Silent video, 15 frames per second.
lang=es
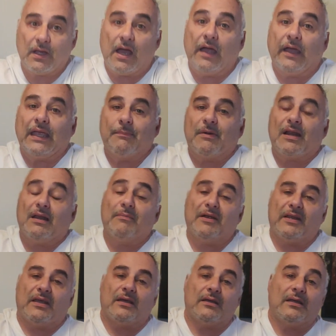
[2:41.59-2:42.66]
hay que llamar a
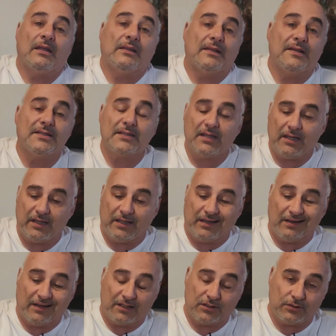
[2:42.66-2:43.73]
Alemania, y entenderse en
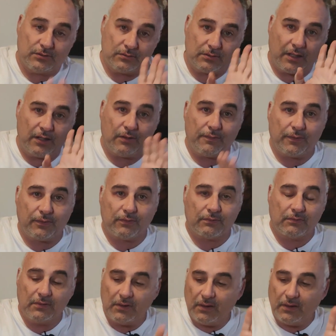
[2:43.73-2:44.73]
inglés. Yo ahí lo dejo.